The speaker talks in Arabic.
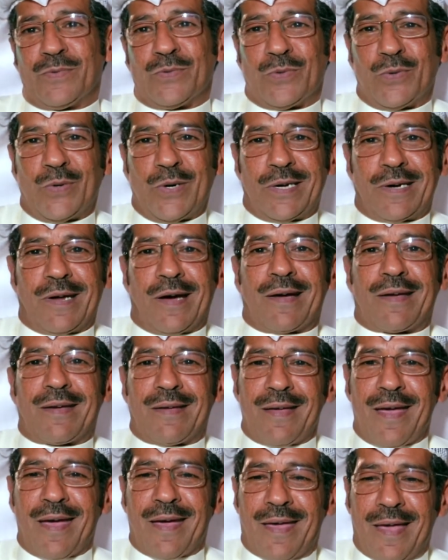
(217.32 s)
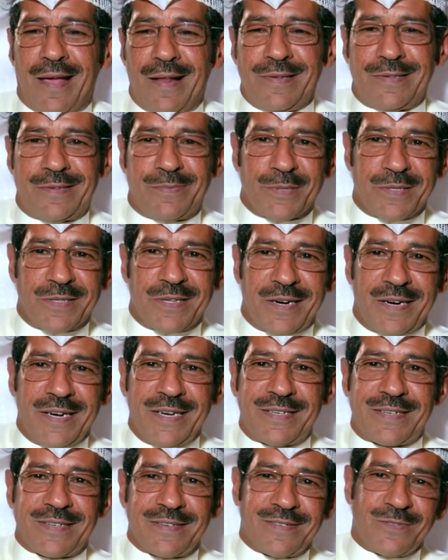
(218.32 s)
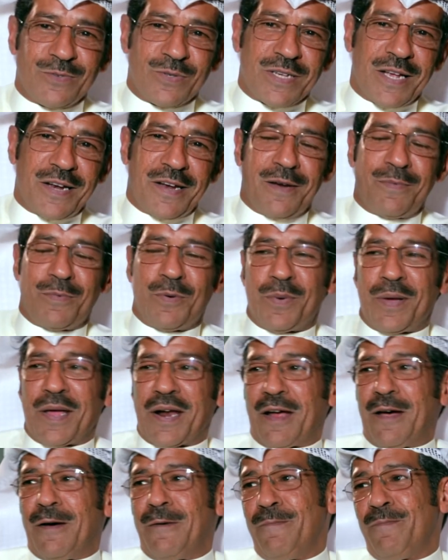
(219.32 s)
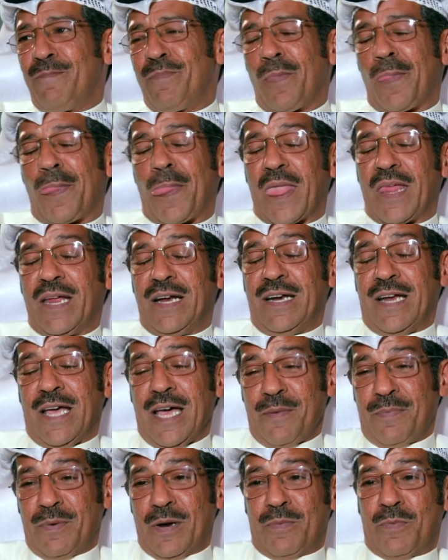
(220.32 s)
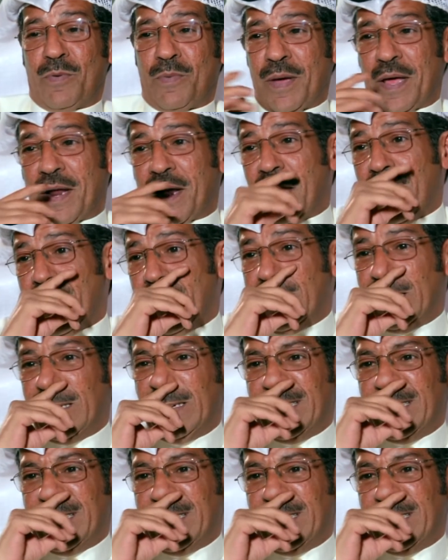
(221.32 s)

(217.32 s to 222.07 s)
وهناك اكلت بالطريق وصلنا المباراه لعبنا المباراه